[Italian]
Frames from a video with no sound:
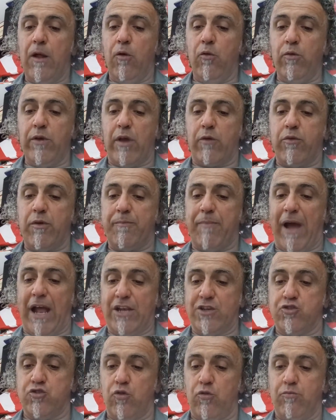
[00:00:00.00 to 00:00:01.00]
un
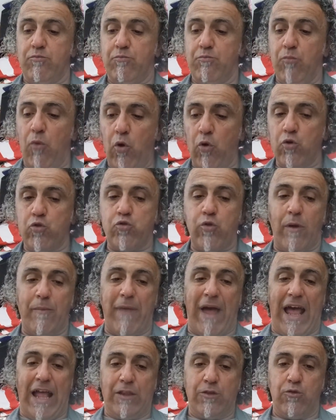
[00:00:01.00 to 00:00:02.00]
equipaggio molto
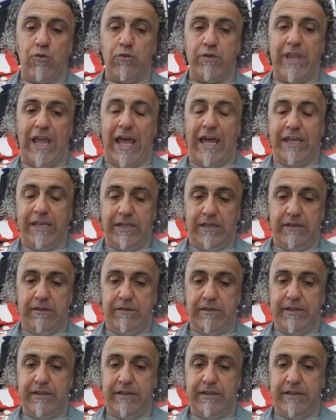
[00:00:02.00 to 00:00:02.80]
amato dai,